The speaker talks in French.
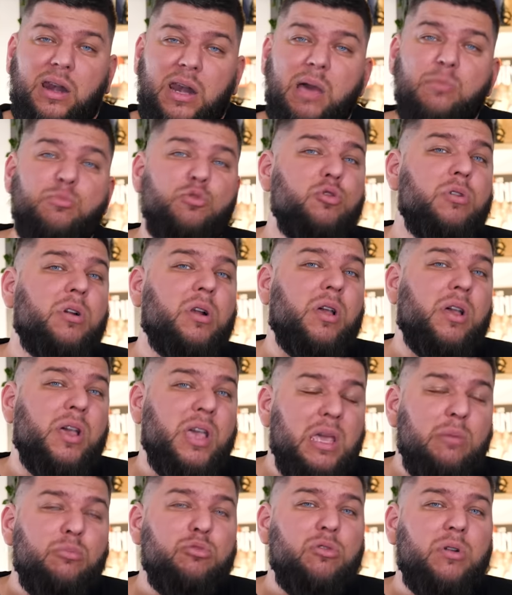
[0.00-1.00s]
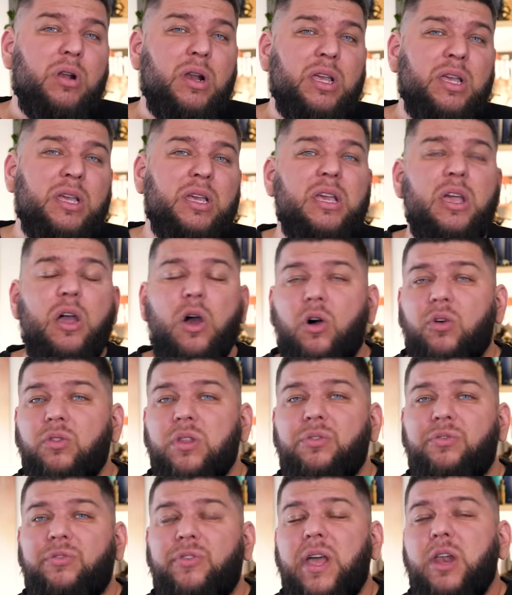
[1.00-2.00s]
La boucle est bouclée,
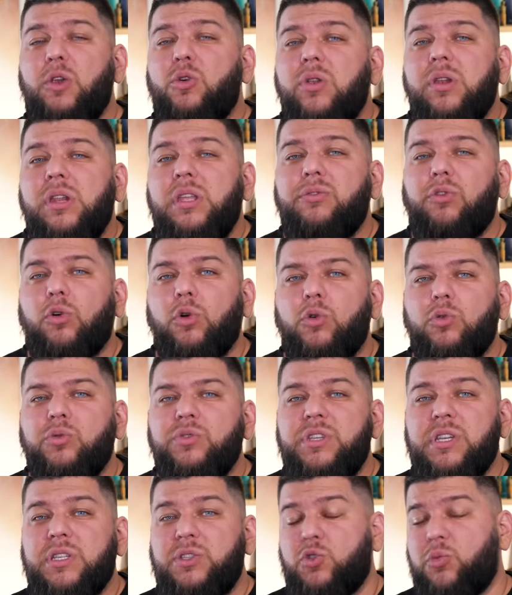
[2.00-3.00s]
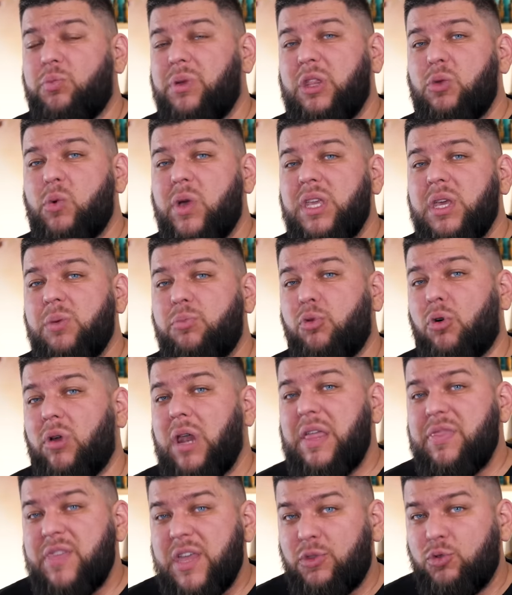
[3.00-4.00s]
en effet le livre contient son plaidoyer
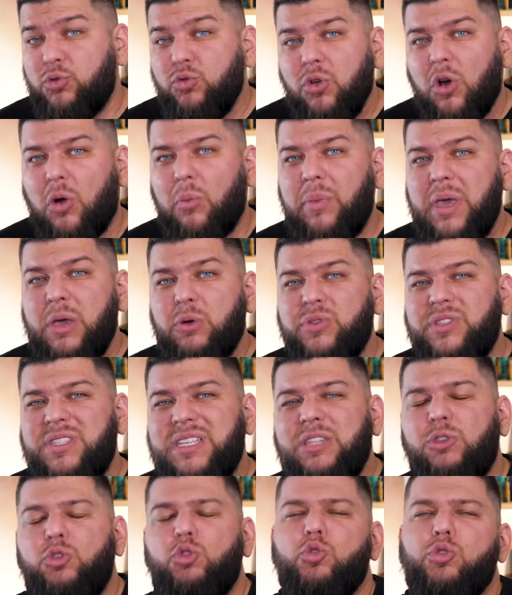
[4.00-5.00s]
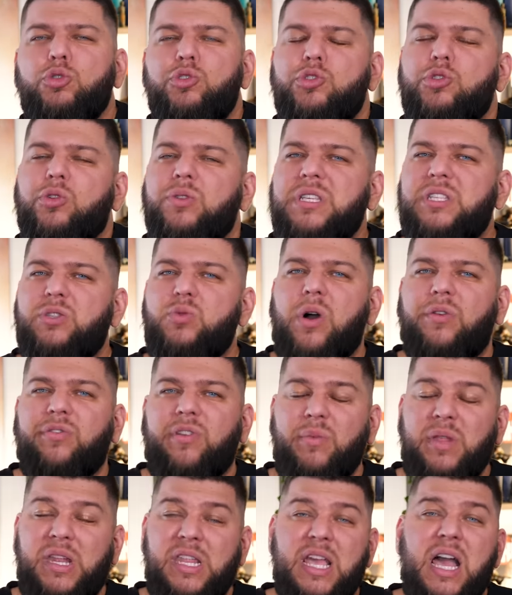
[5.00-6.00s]
pour la nature, mais aussi toute son histoire
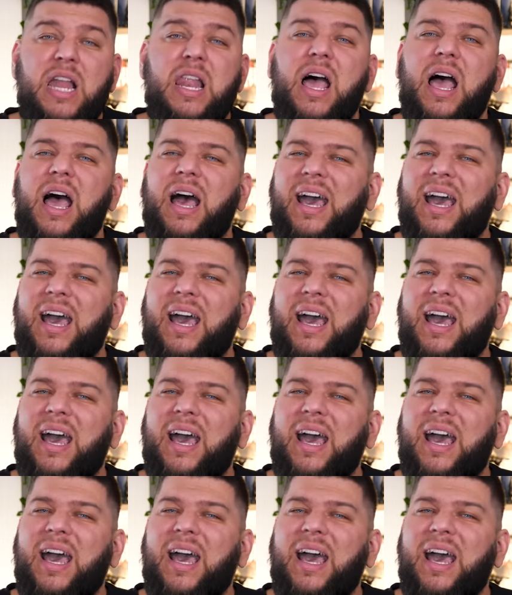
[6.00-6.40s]
familiale